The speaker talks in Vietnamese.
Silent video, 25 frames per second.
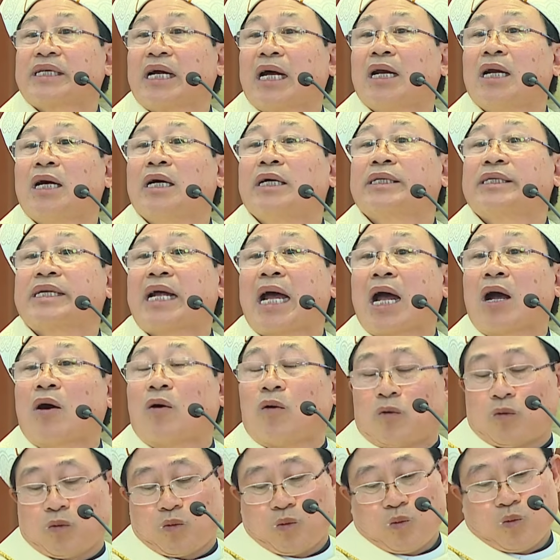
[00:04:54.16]
trả lời sao
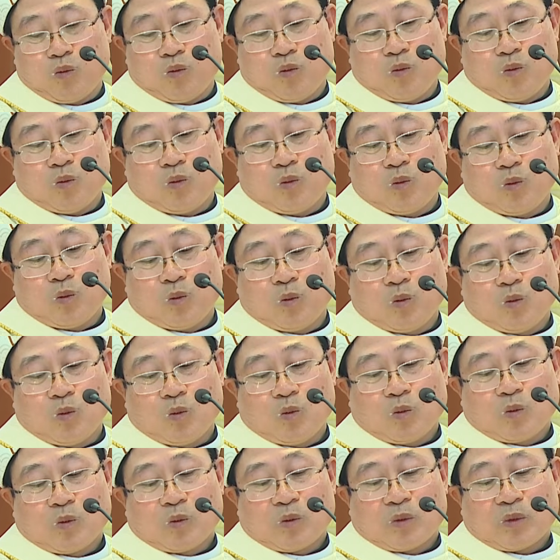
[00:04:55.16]

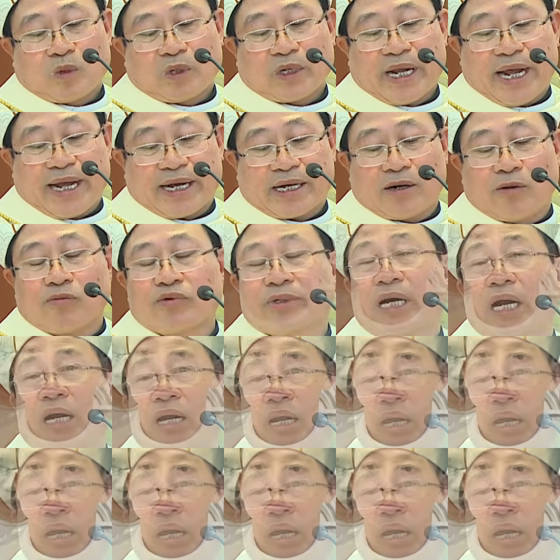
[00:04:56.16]
Ngài không trả